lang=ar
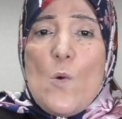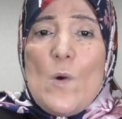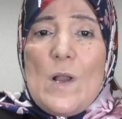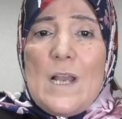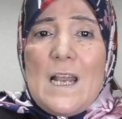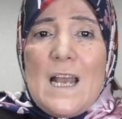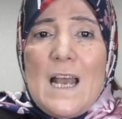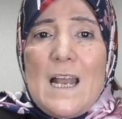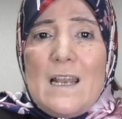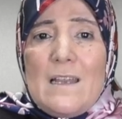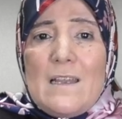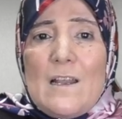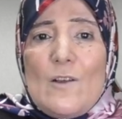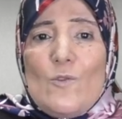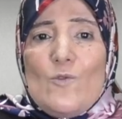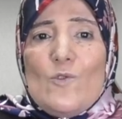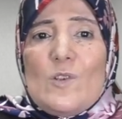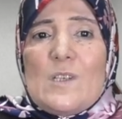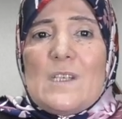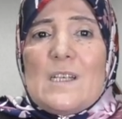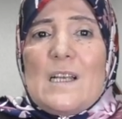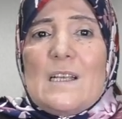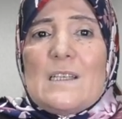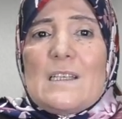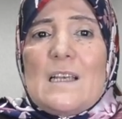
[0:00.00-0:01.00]
ولأن
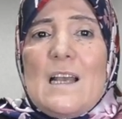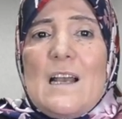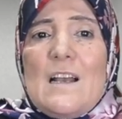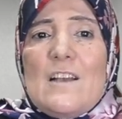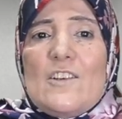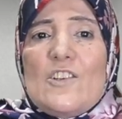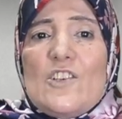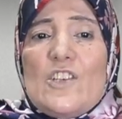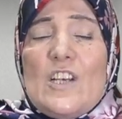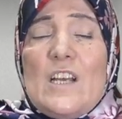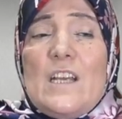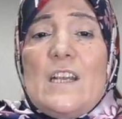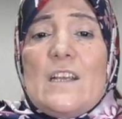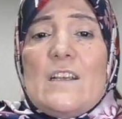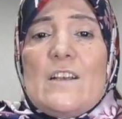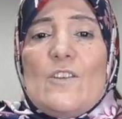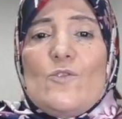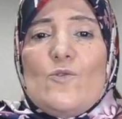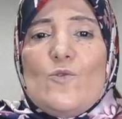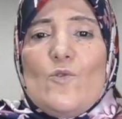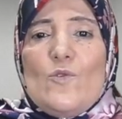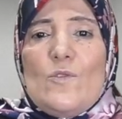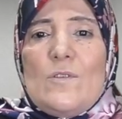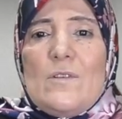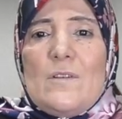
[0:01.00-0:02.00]
الأسرة
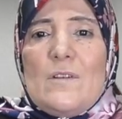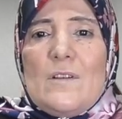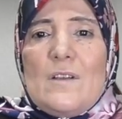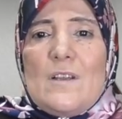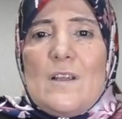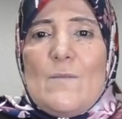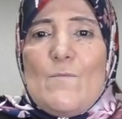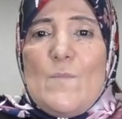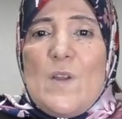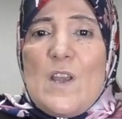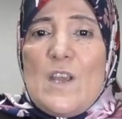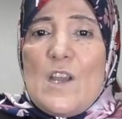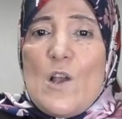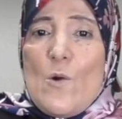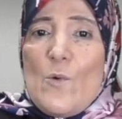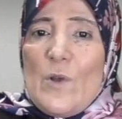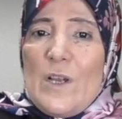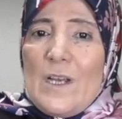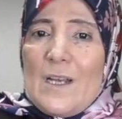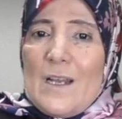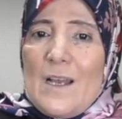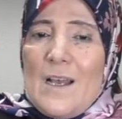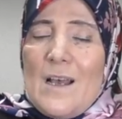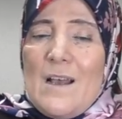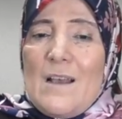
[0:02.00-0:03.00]
شركة من
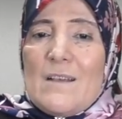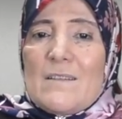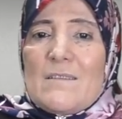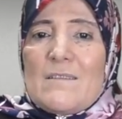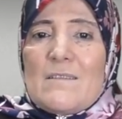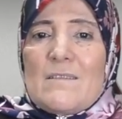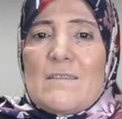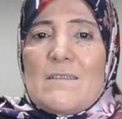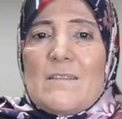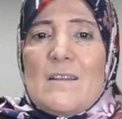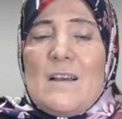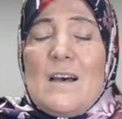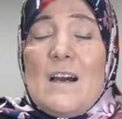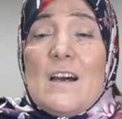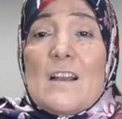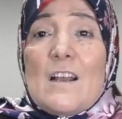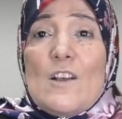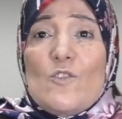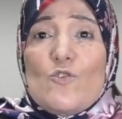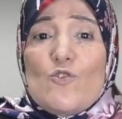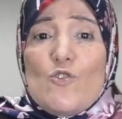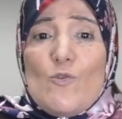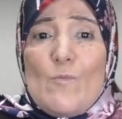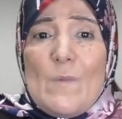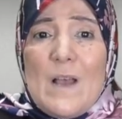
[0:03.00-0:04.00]
نوع خاص
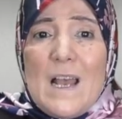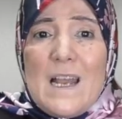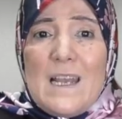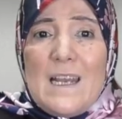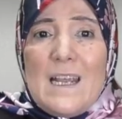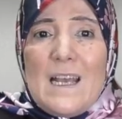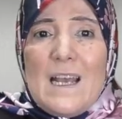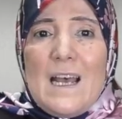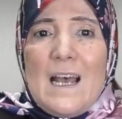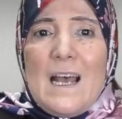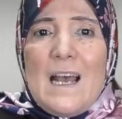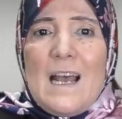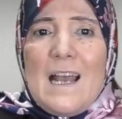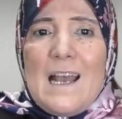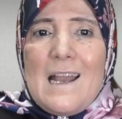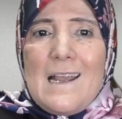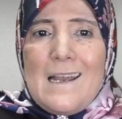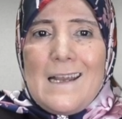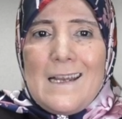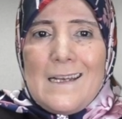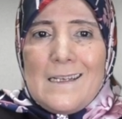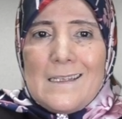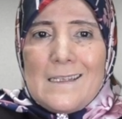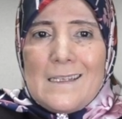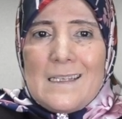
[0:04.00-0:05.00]
رأس مالها
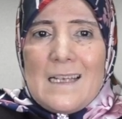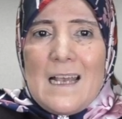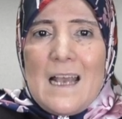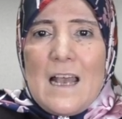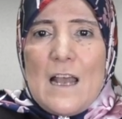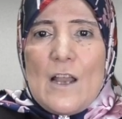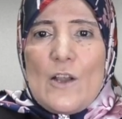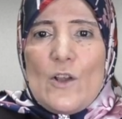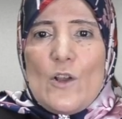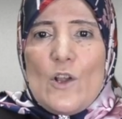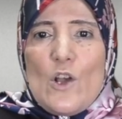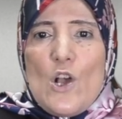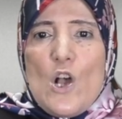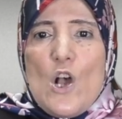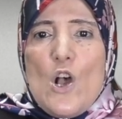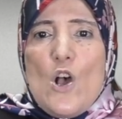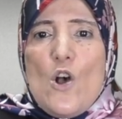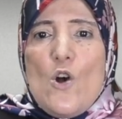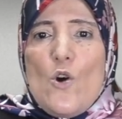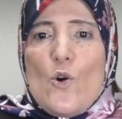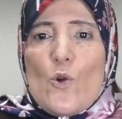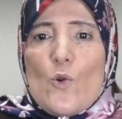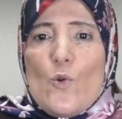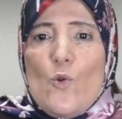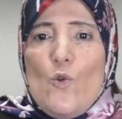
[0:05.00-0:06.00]
الإنسان
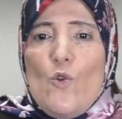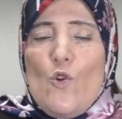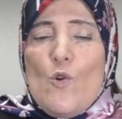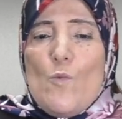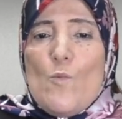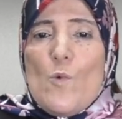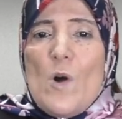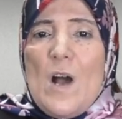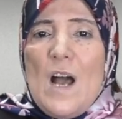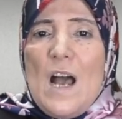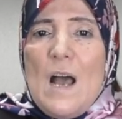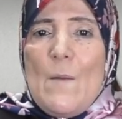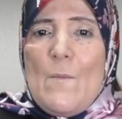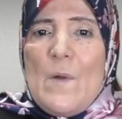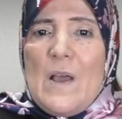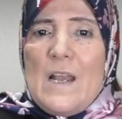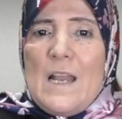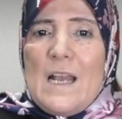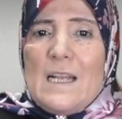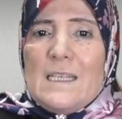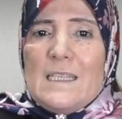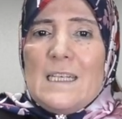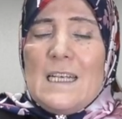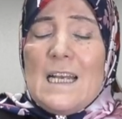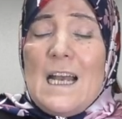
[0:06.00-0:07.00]
روح
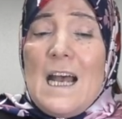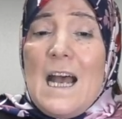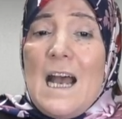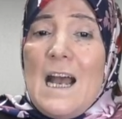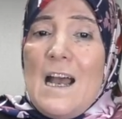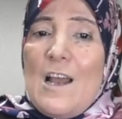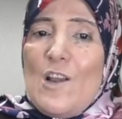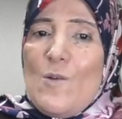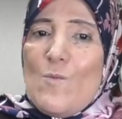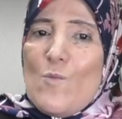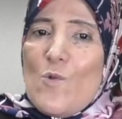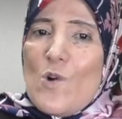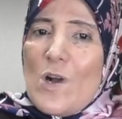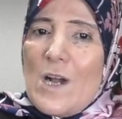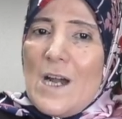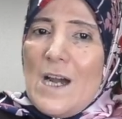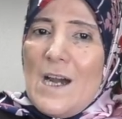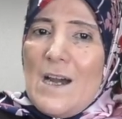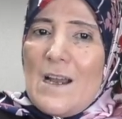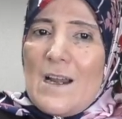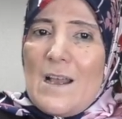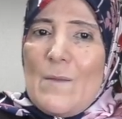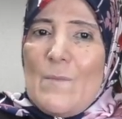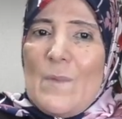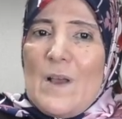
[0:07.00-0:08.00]
معاملاتها
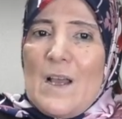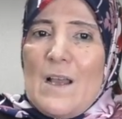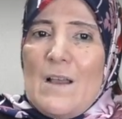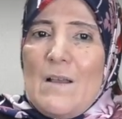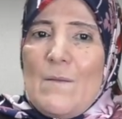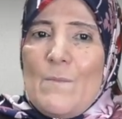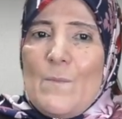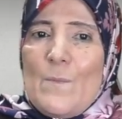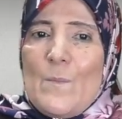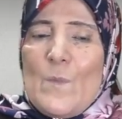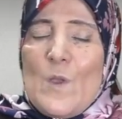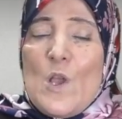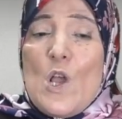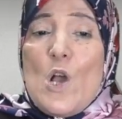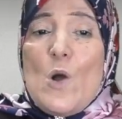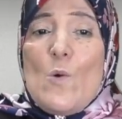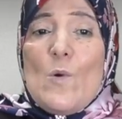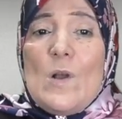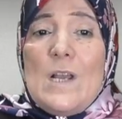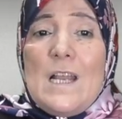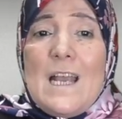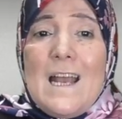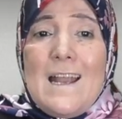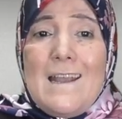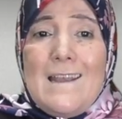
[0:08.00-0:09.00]
المكارمة
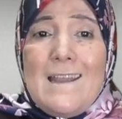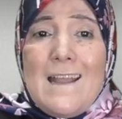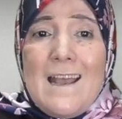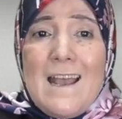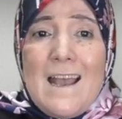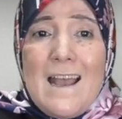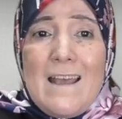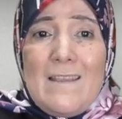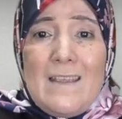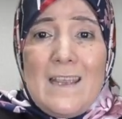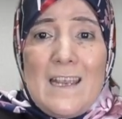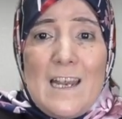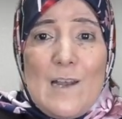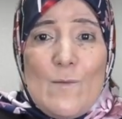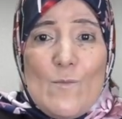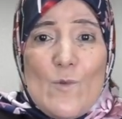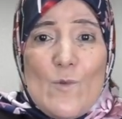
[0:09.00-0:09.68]
ولأن هذه